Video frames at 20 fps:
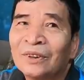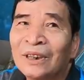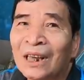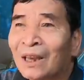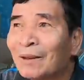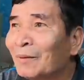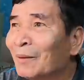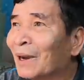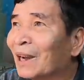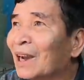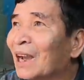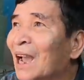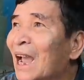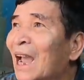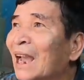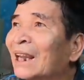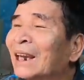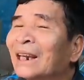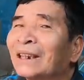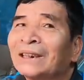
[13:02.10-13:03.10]
vậy mà
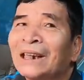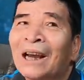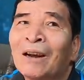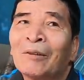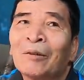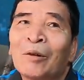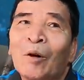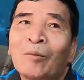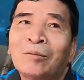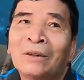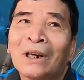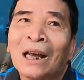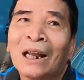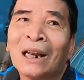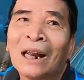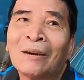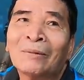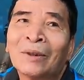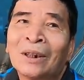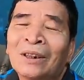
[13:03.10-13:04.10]
hai ngày sau cũng ra
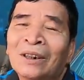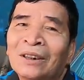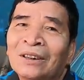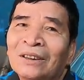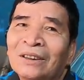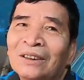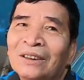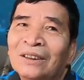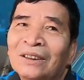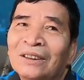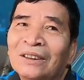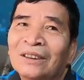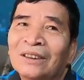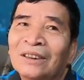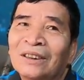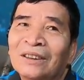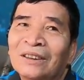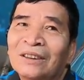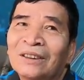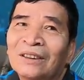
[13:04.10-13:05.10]
làm nữa
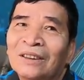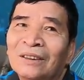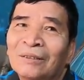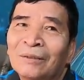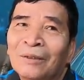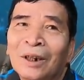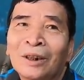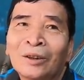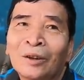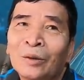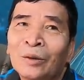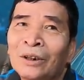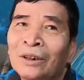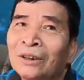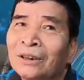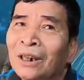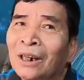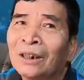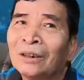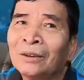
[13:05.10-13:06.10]
Vậy tôi
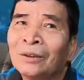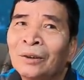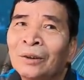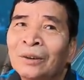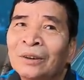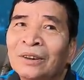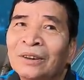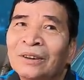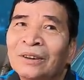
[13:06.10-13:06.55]
thương vợ tôi